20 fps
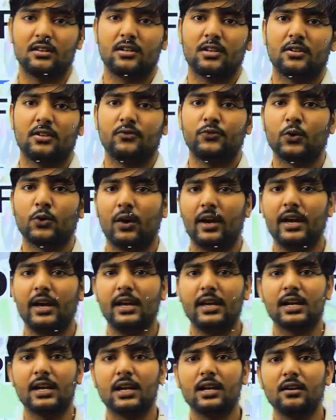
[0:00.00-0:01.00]
जो है
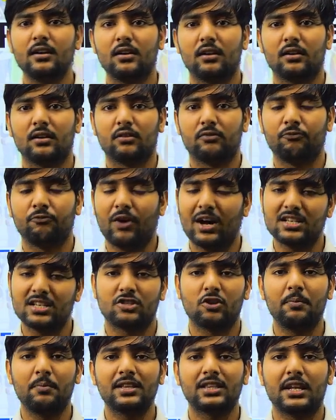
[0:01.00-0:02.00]
एक वास्तव
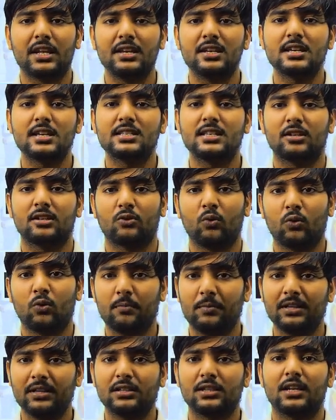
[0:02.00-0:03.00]
में तरीके से तोड़बद्ध
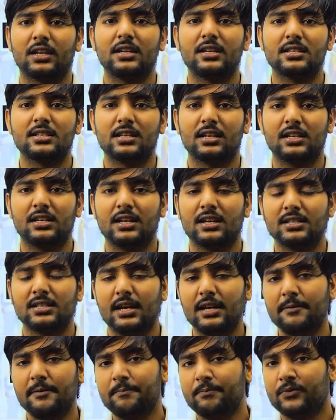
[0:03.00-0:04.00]
तरीके से किया जाए
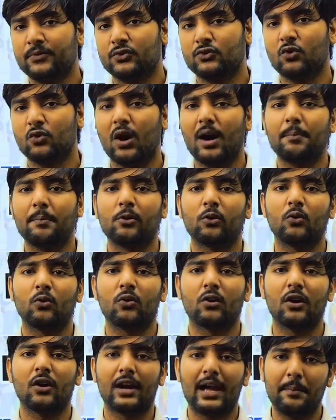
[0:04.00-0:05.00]
जो आप लोगों का
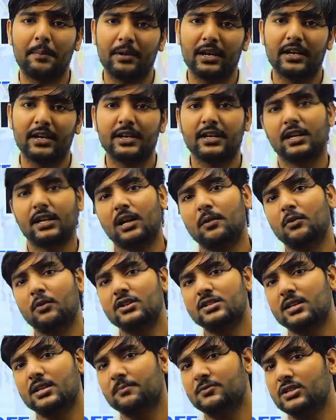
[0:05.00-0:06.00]
कैमरे की निगरानी में इन
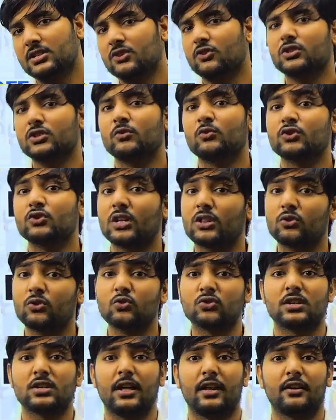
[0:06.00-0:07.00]
सब चीजों से वो संतुष्ट
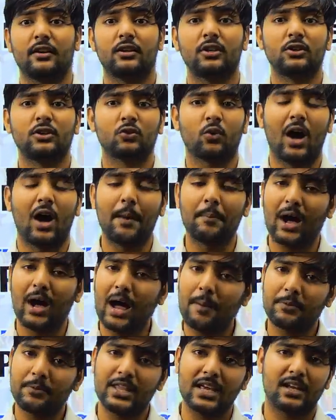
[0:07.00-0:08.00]
है तो अब आप
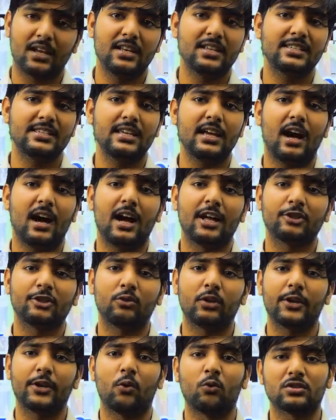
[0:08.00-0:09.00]
देख लीजिए आंदोलन
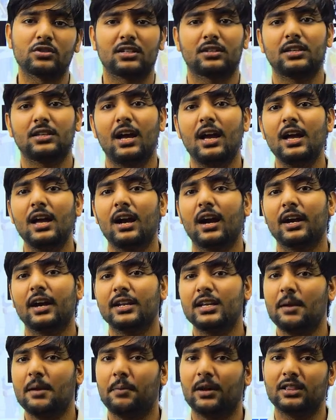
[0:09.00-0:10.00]
हो सकता है अगर ये
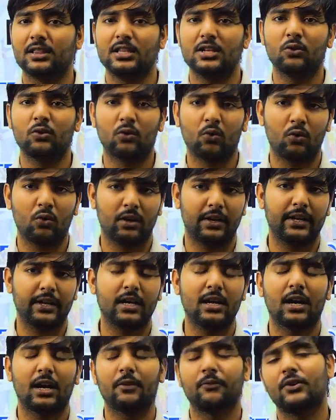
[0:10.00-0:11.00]
भर्ती को रोकने की
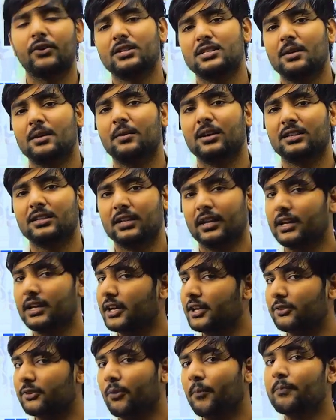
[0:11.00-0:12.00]
अगर फिर से बात करी गई
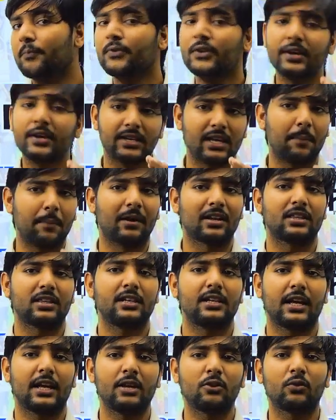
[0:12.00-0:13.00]
तो ये भर्ती
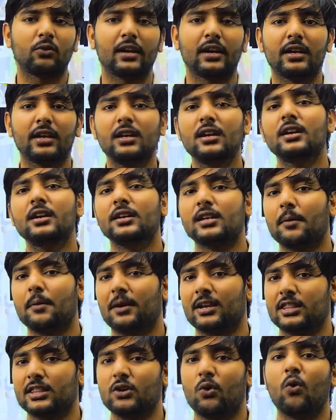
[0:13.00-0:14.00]
नहीं रुकेगी ये
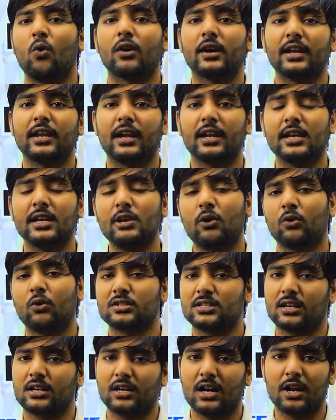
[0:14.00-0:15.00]
भर्ती होके रही और
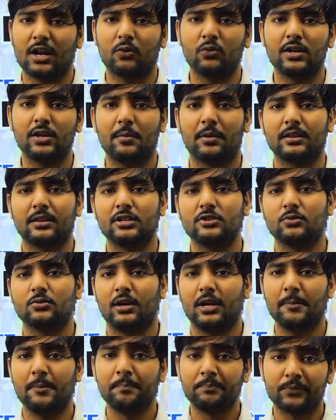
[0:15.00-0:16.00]
सरकार को ये भर्ती जो है
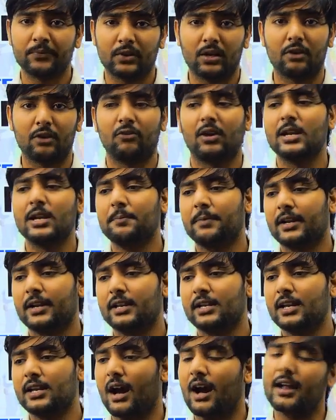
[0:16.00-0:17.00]
करवानी पड़ेगी
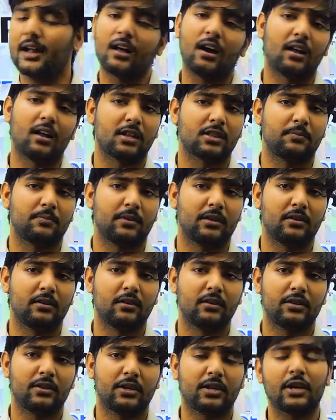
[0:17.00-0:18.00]
हर हालत में
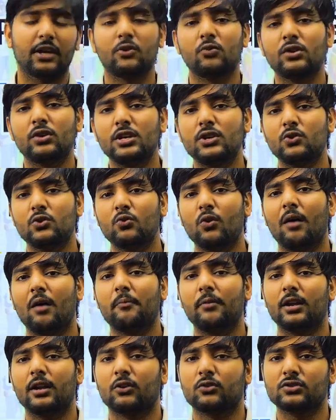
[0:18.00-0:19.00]
ठीक है क्योंकि युवा
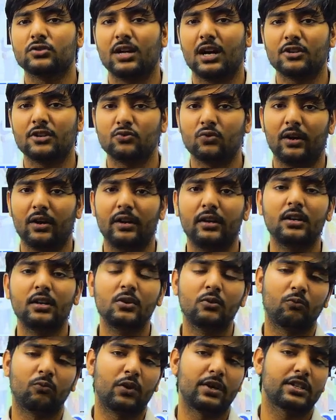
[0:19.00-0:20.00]
बेरोजगार जो है
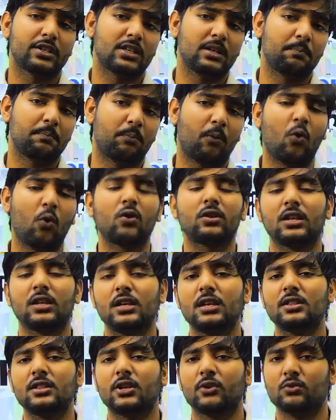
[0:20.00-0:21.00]
वो इसकी बहुत ही
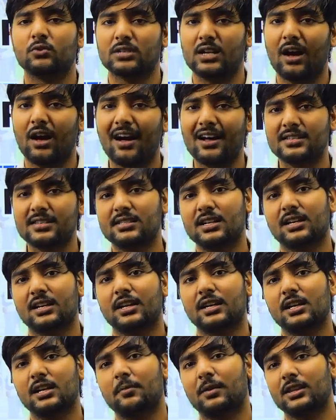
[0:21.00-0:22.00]
दिनों से आस देख रहे कि
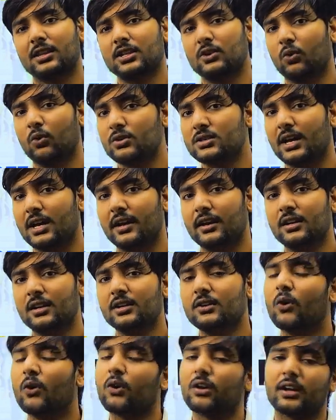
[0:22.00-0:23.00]
भर्ती हो जाए
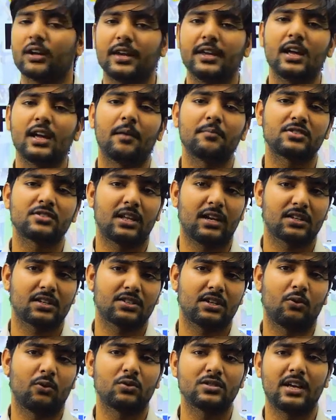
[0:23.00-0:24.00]
और कहीं हम सिलेक्शन
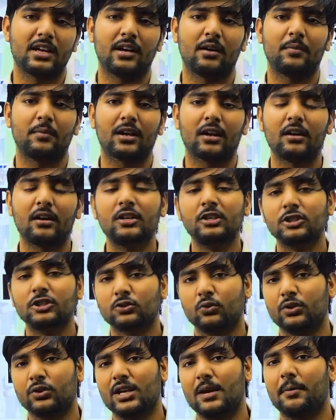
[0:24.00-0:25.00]
हो जाए हमारा तो
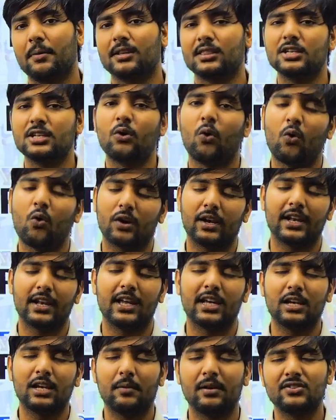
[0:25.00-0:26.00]
ये भर्ती होके रहेगी
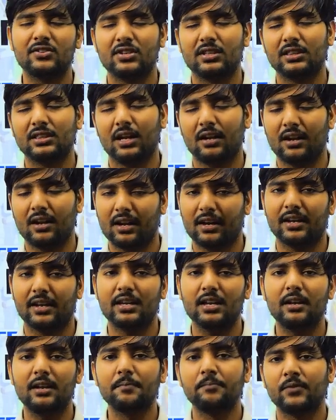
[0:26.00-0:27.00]
भाई चिंता ना करिए
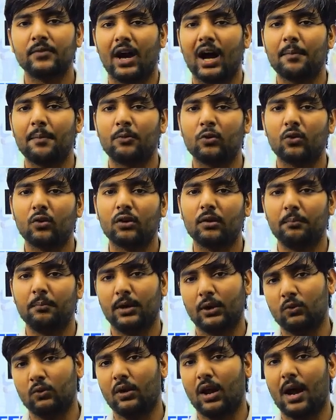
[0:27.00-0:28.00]
आप लोग
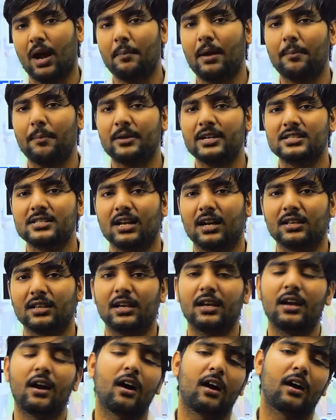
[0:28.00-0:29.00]
बिल्कुल हम आपके साथ हैं
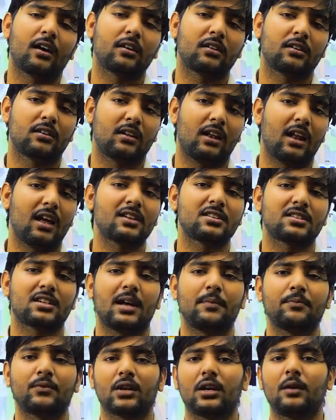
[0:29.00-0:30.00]
हर लास्ट टाइम
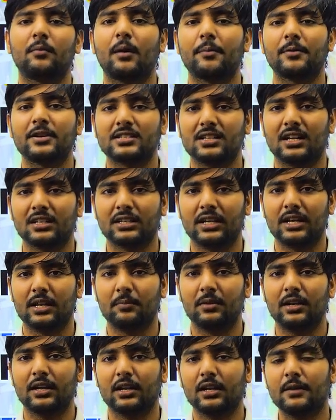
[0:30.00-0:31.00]
तक हम आपके साथ खड़े
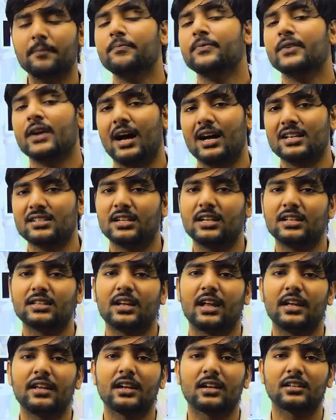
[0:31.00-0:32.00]
मिलेंगे आज के लिए इतना ही
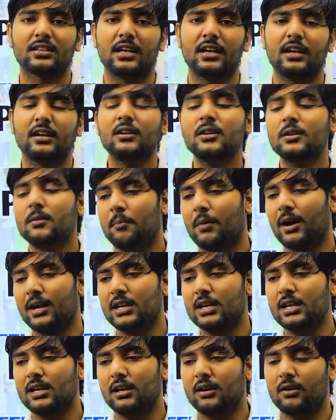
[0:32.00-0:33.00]
रखते हैं बाकी
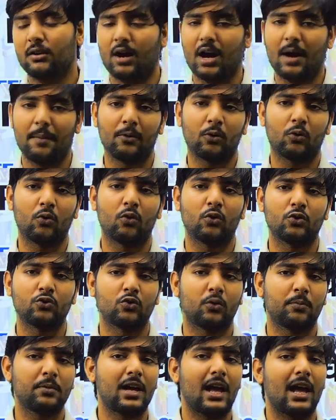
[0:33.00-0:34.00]
आप लोगों को जो भी
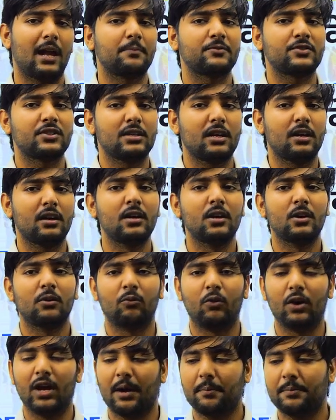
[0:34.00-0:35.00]
हेल्प चाहिए वो
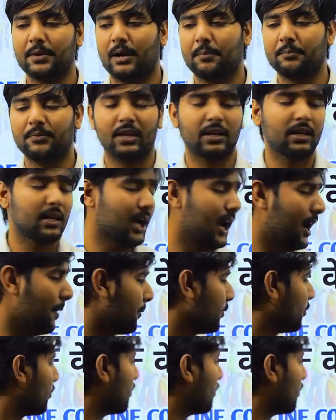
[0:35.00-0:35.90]
यहाँ पे हम देंगे आप लोगों का